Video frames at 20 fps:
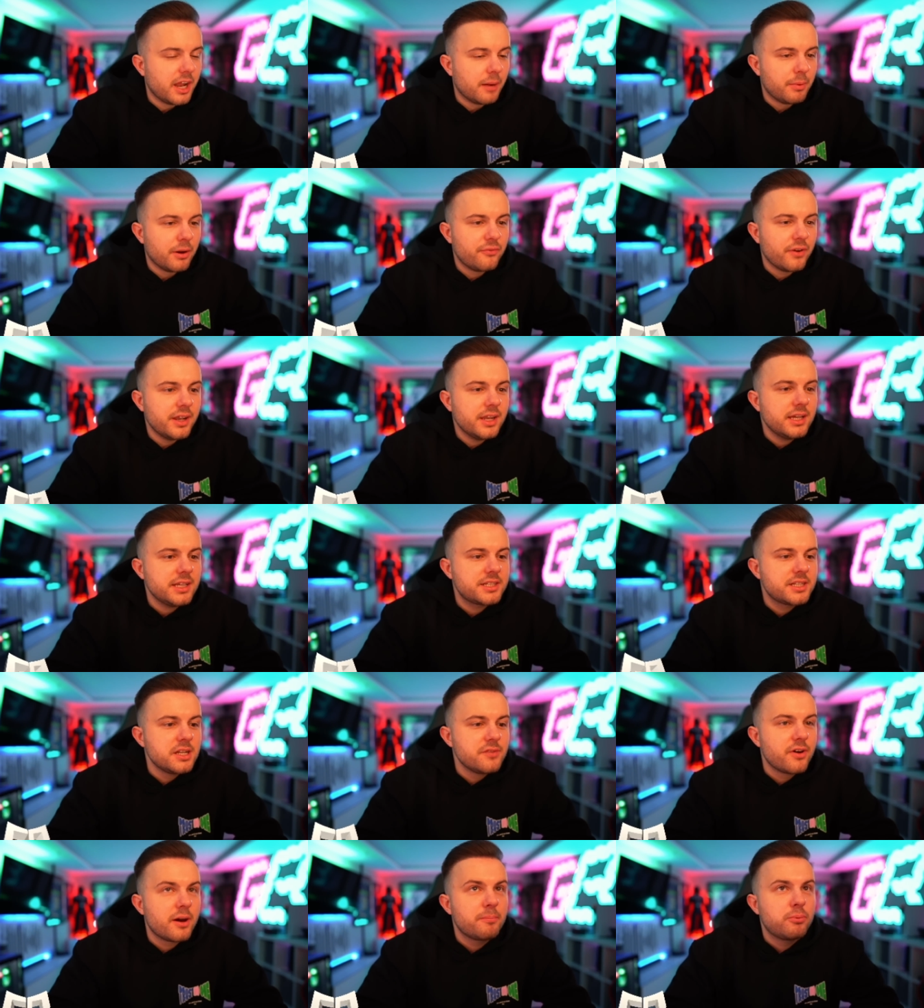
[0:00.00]
Aber wenn ich
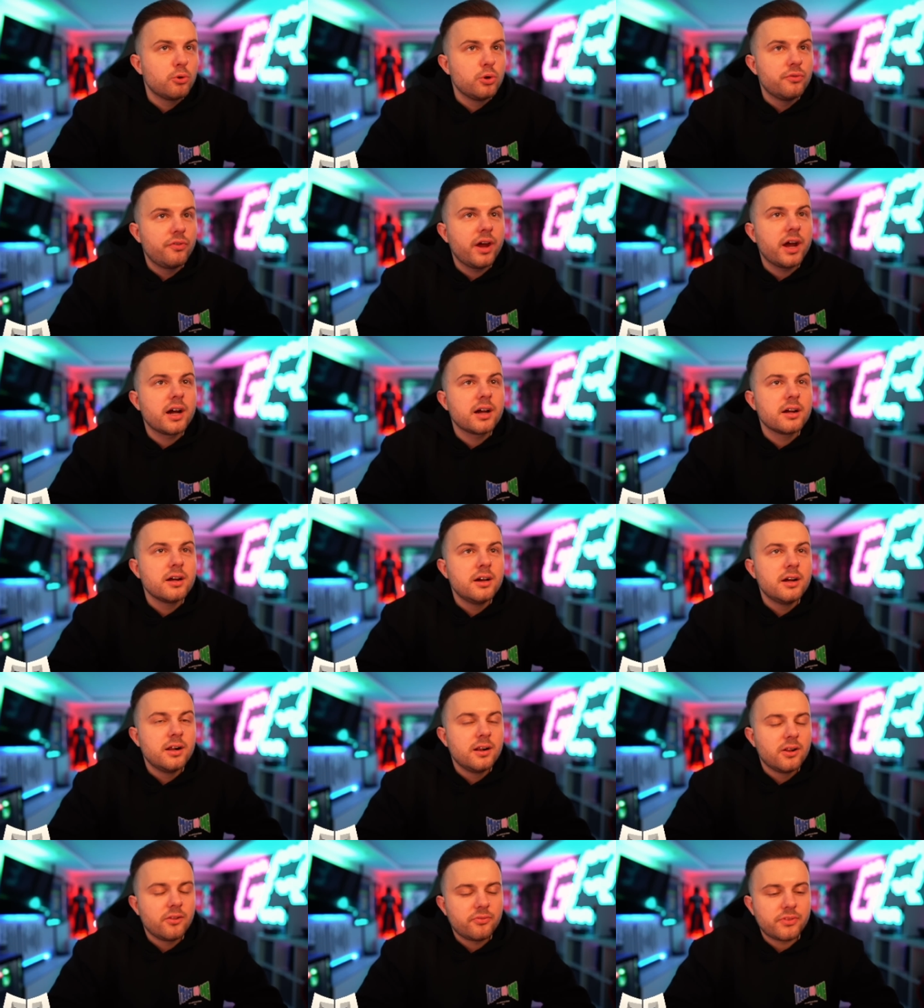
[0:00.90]
Liverpool wäre,
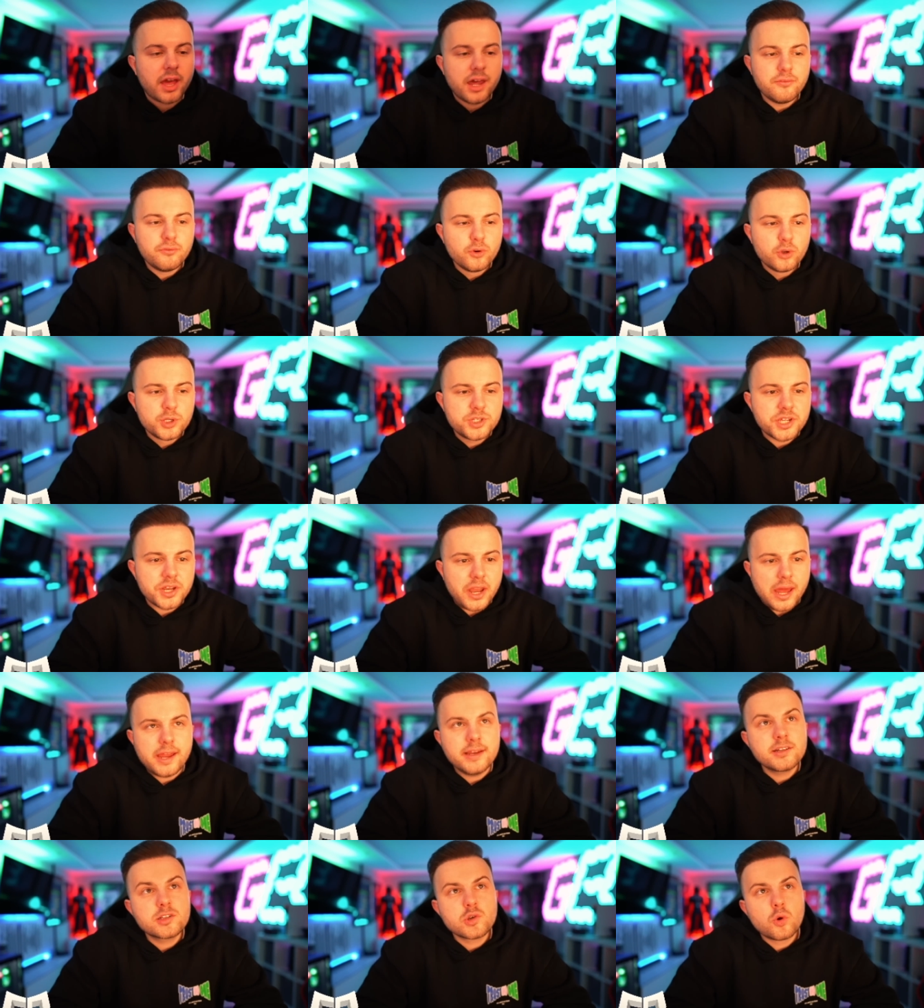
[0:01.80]
dann würde ich in
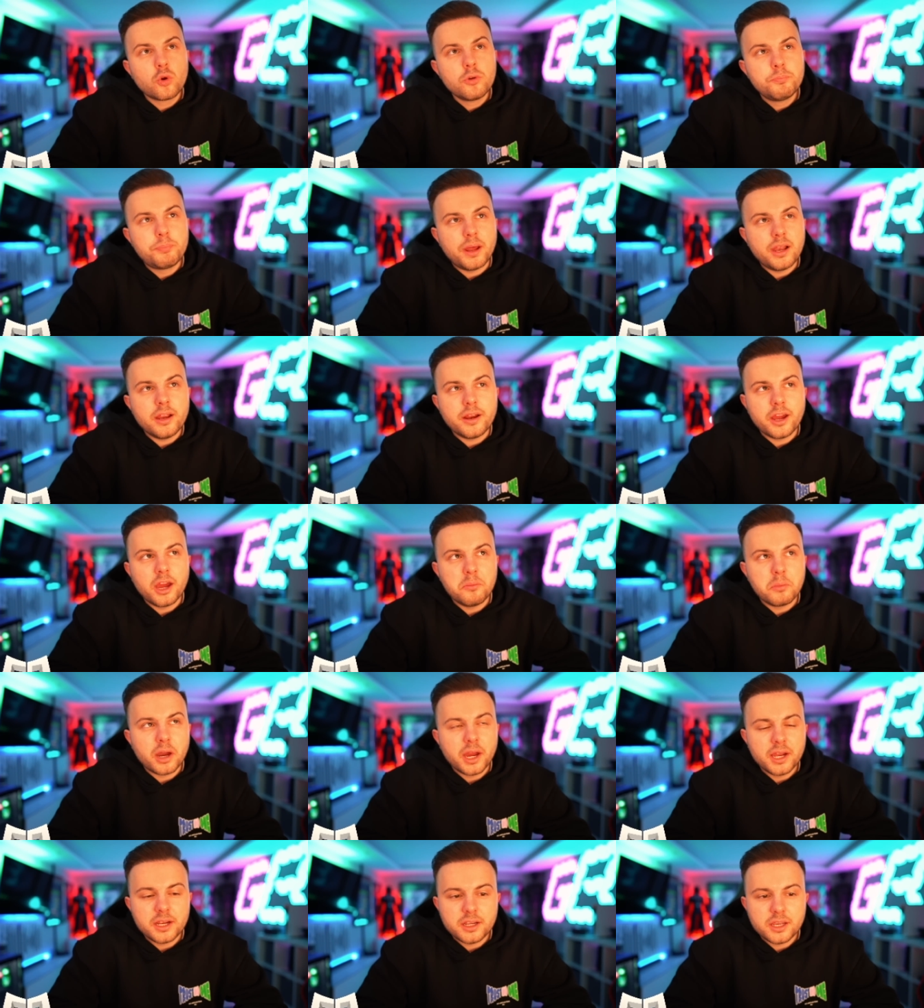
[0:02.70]
Enzo und Bellingham
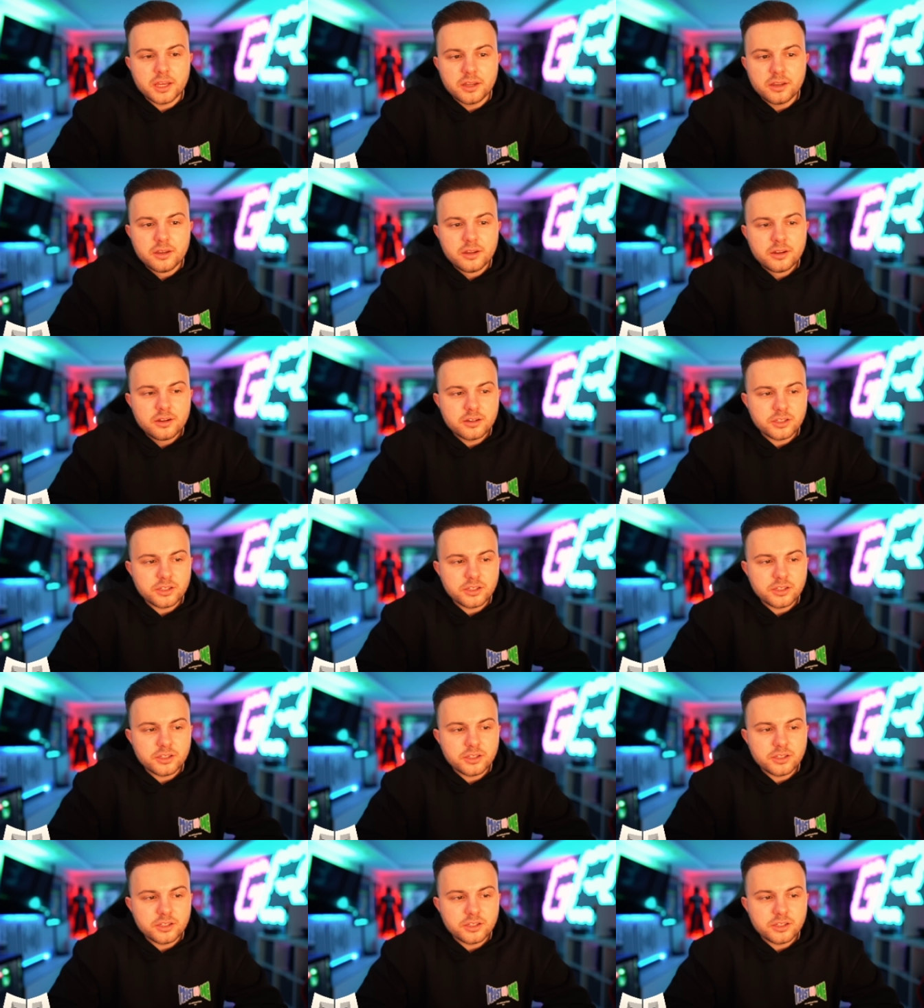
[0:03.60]
reingehen.